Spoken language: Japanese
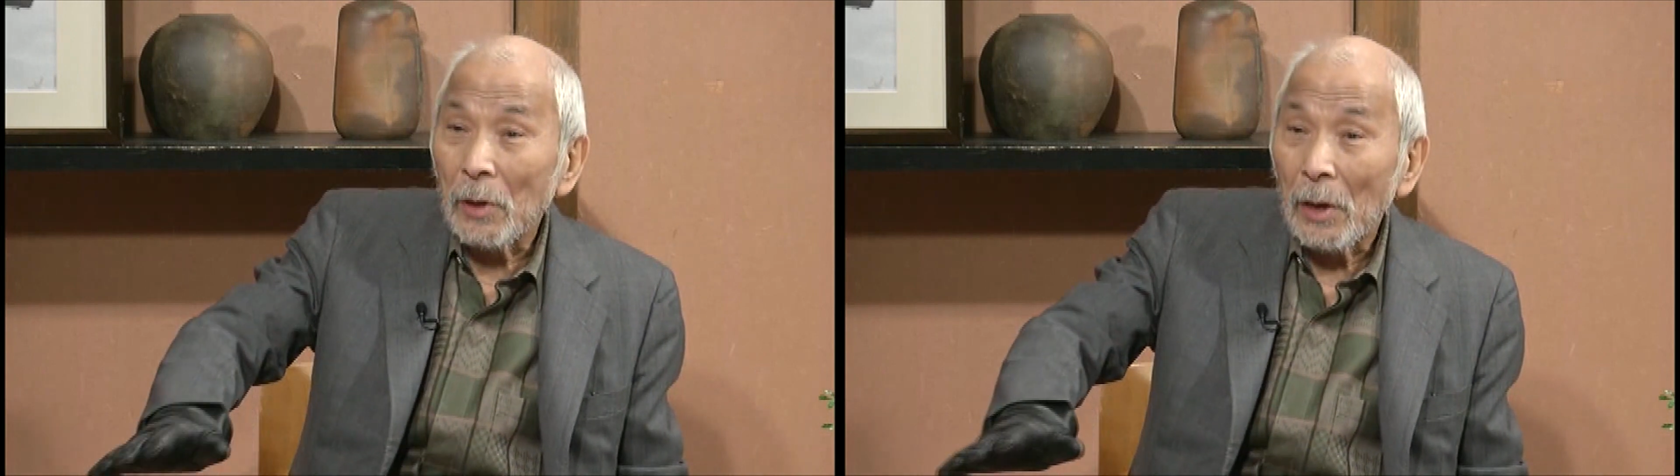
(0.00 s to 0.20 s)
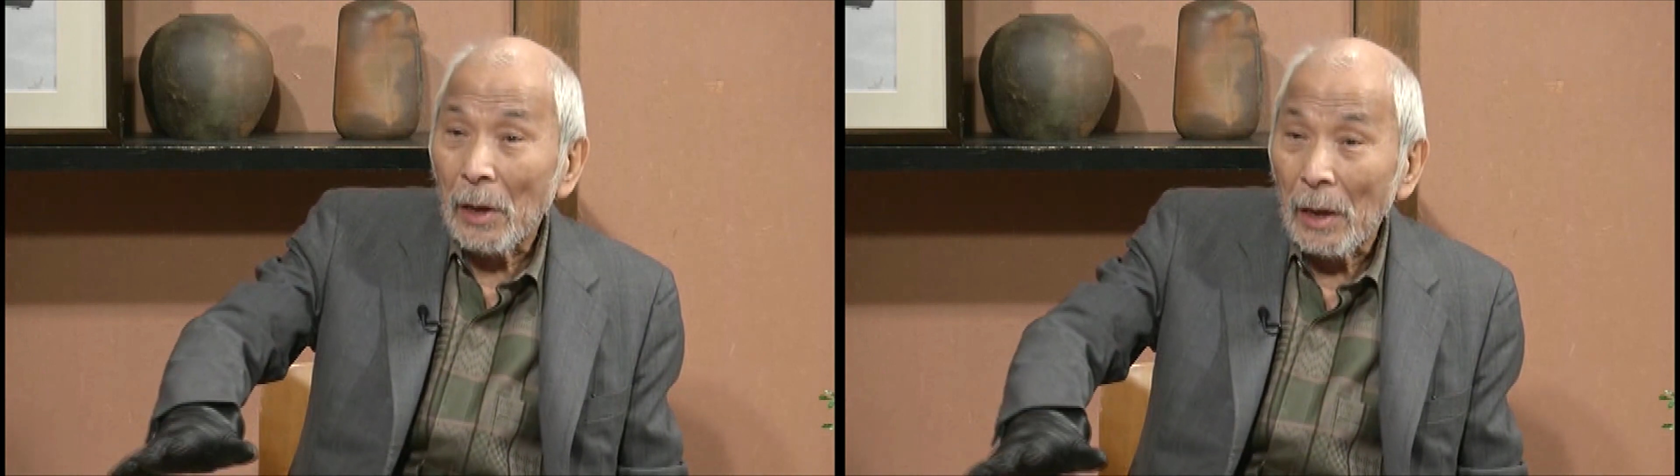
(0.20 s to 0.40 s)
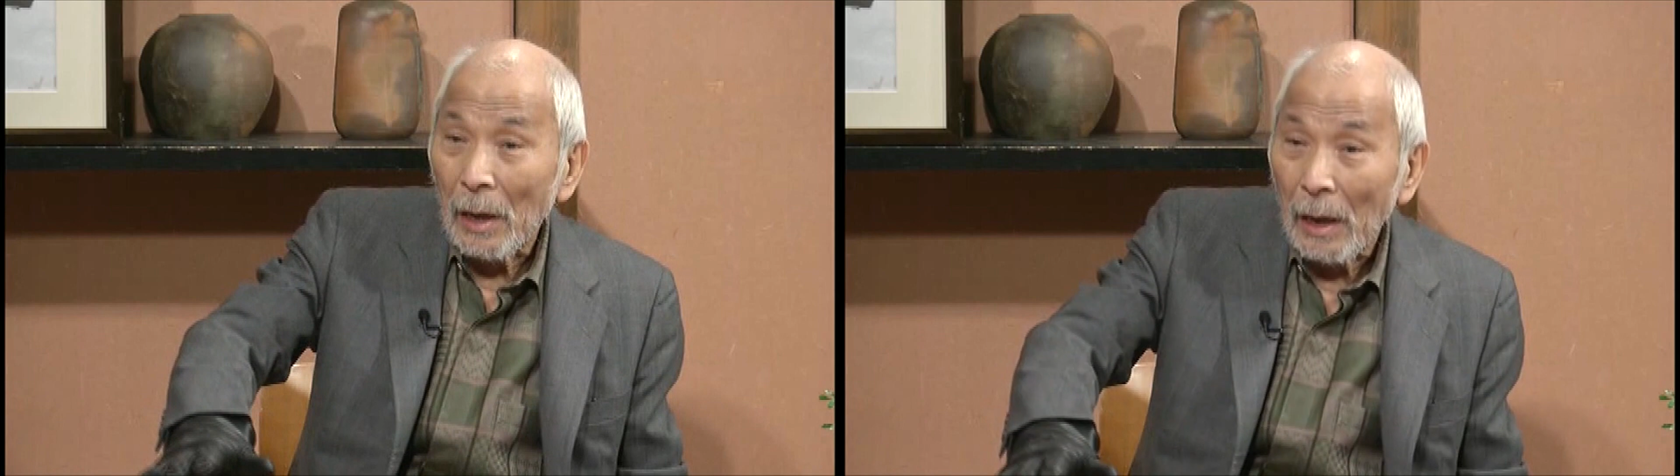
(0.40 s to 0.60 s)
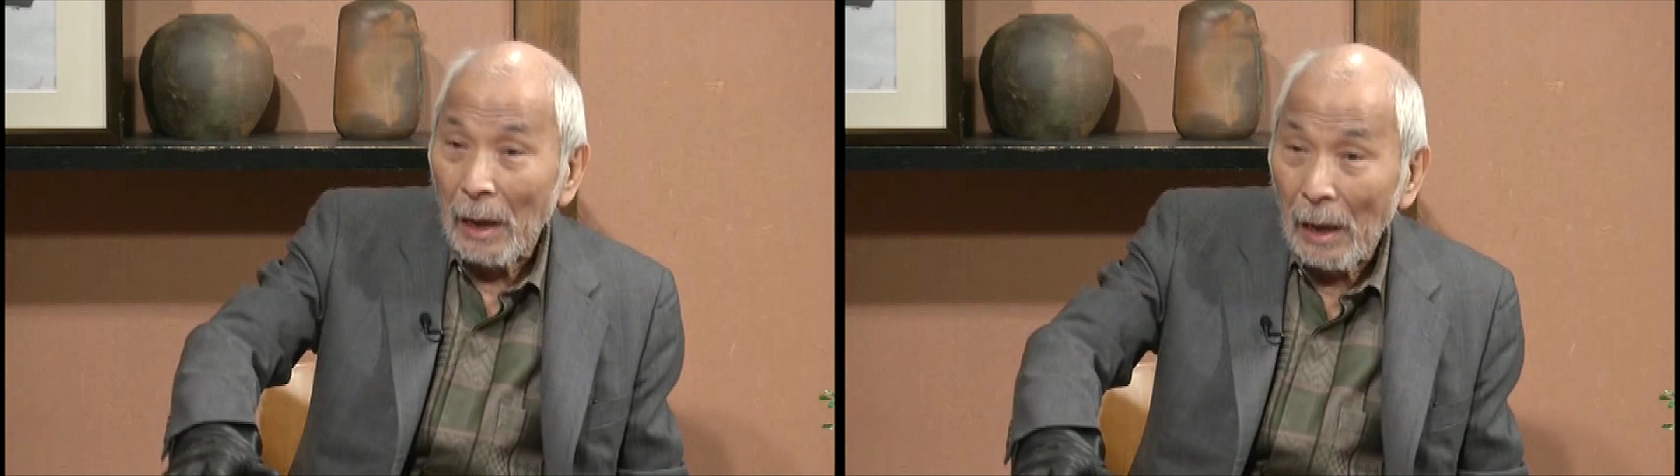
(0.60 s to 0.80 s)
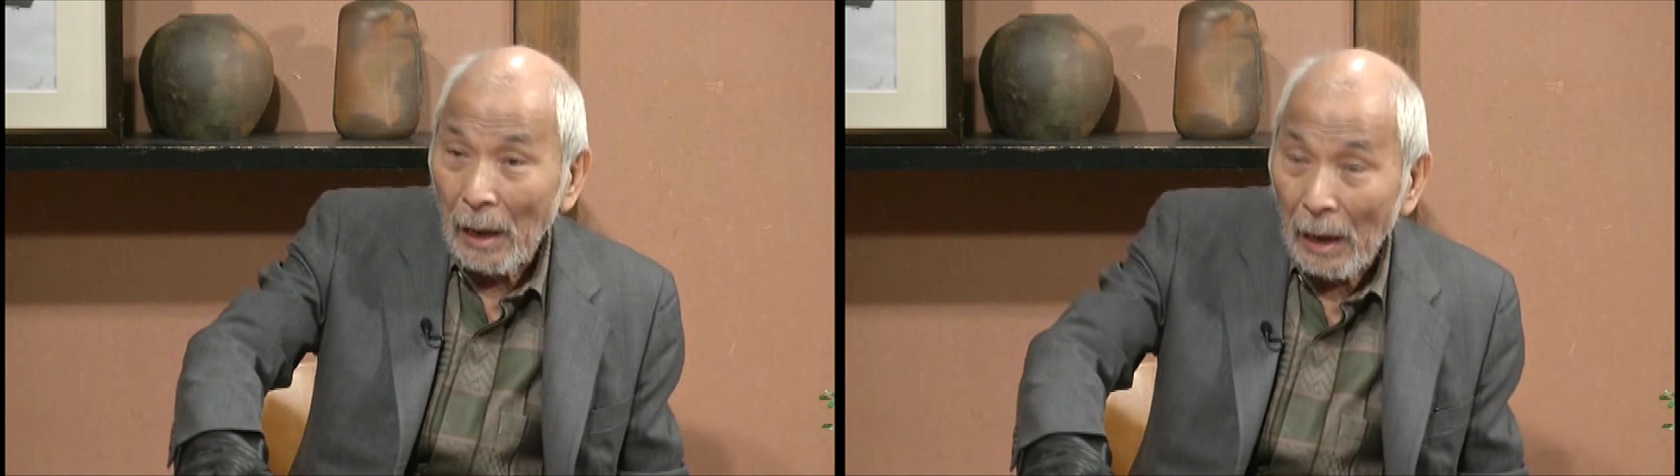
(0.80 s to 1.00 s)
で
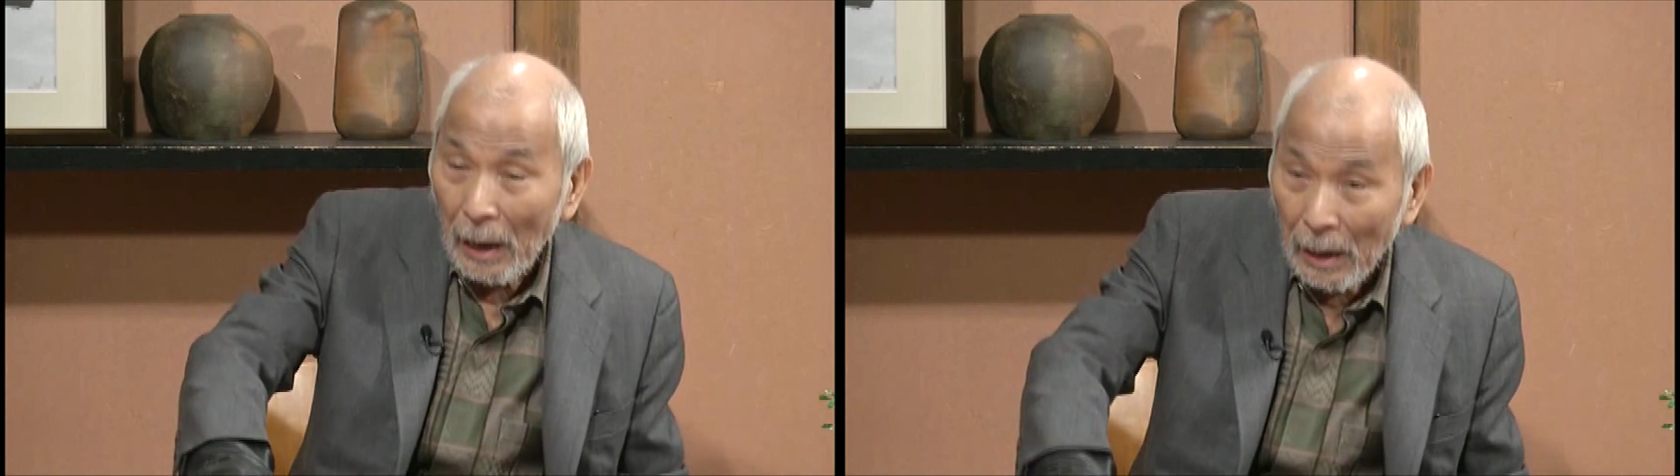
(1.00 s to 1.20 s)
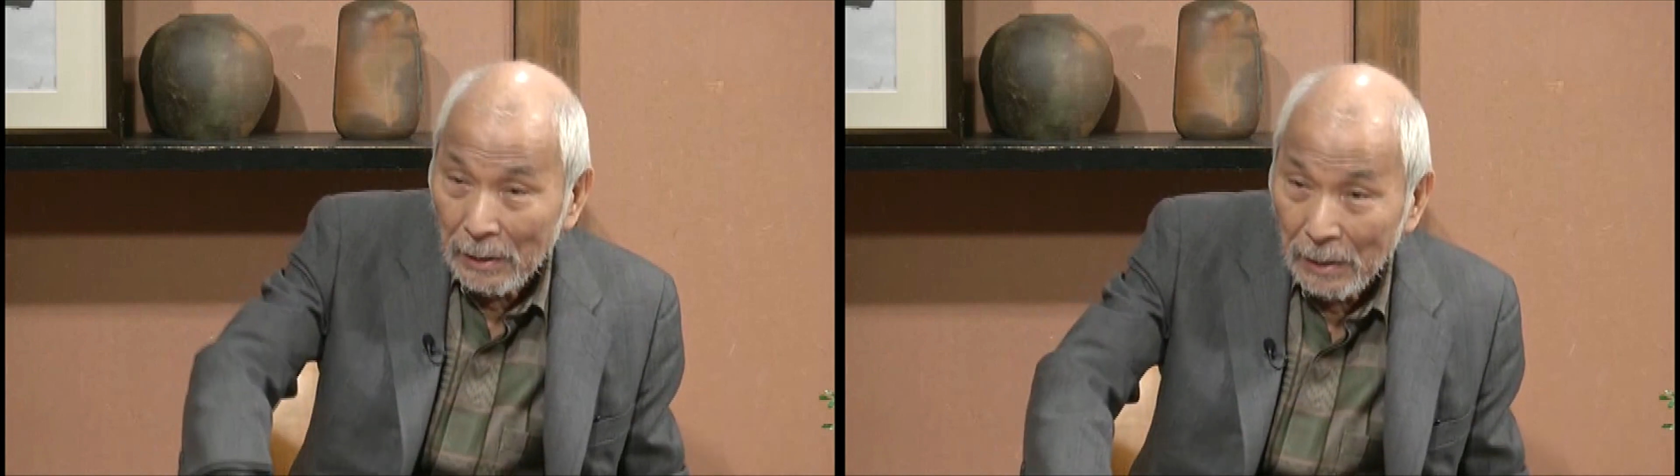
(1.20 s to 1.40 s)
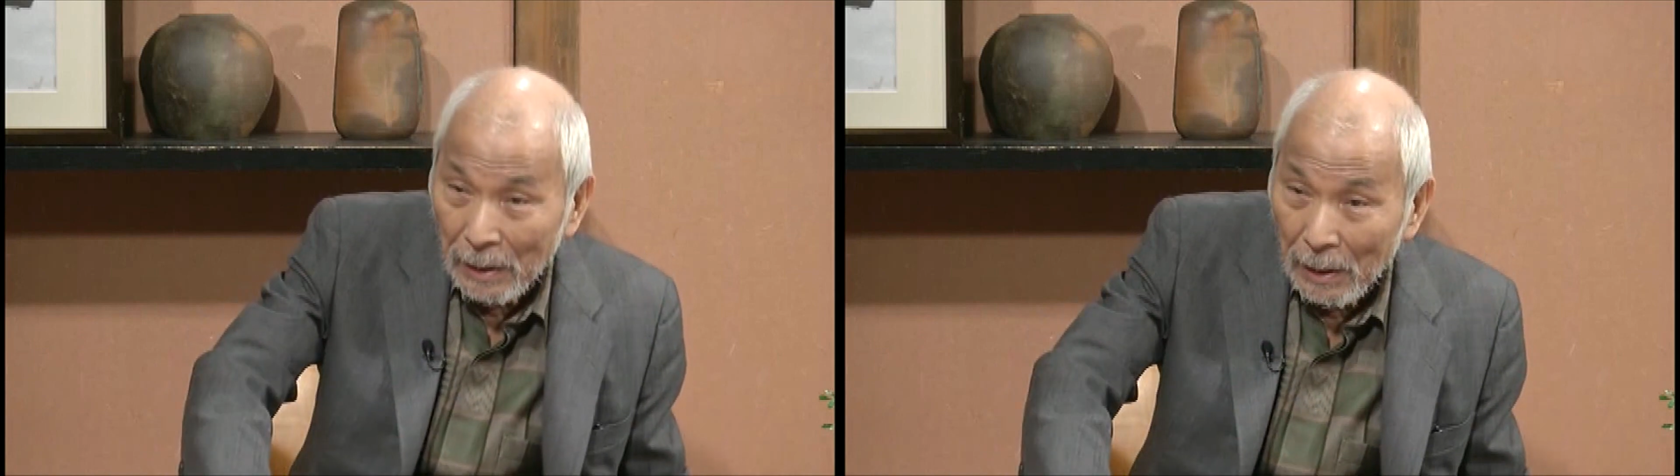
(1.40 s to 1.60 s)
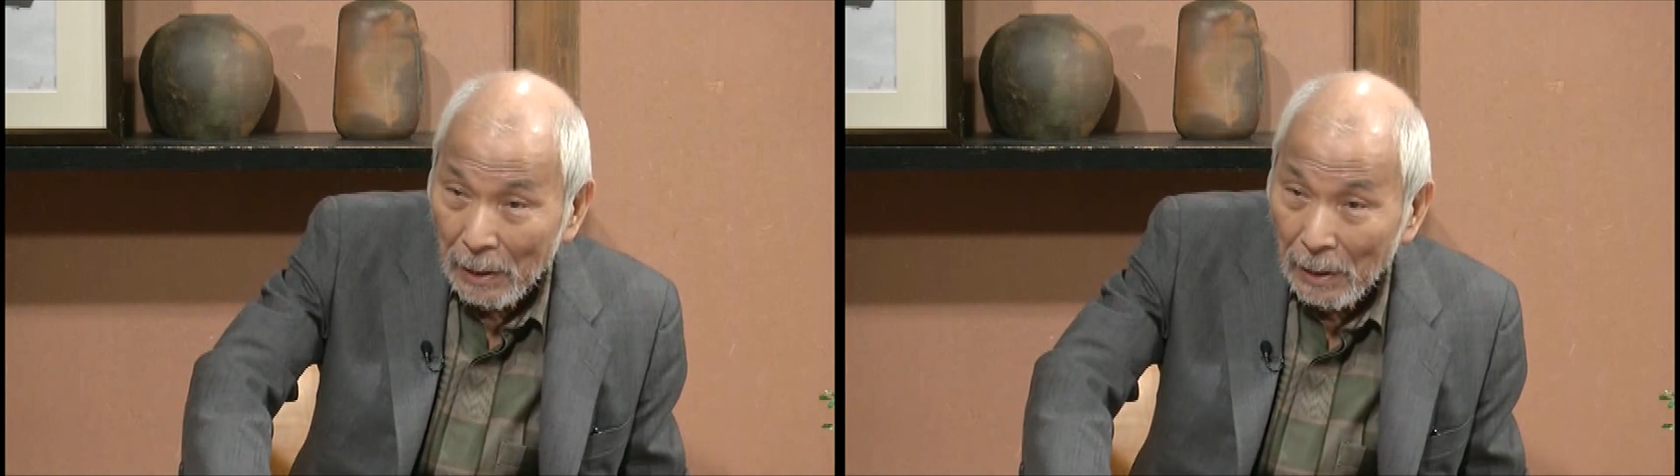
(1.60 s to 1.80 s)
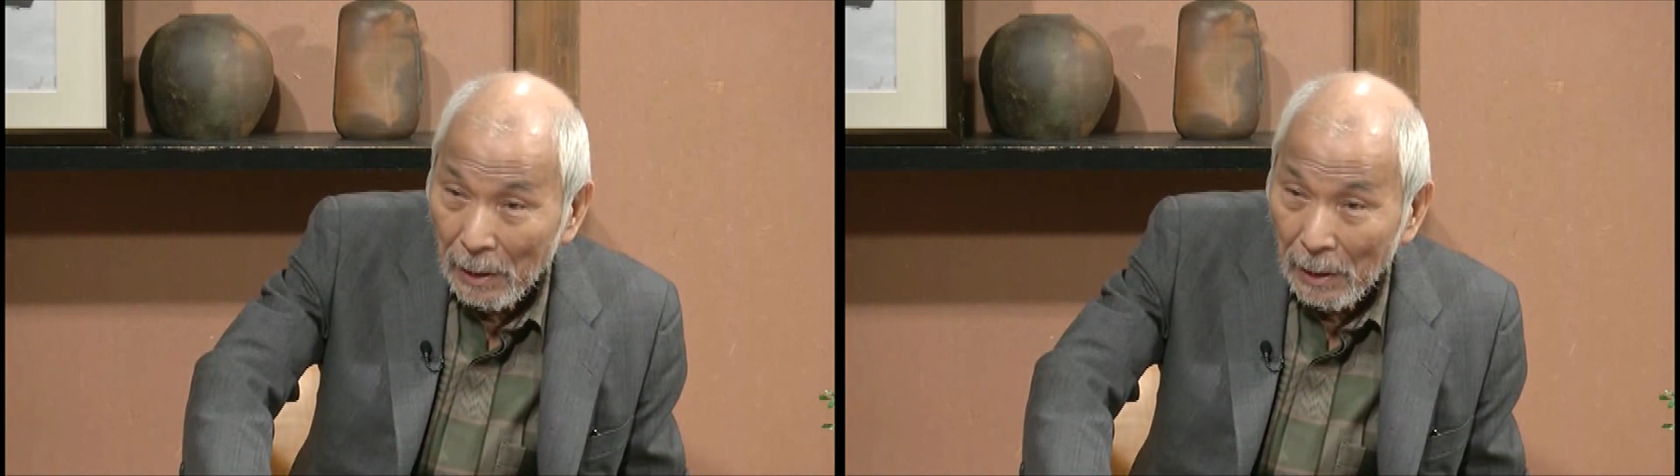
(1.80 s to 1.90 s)
ありね、うん、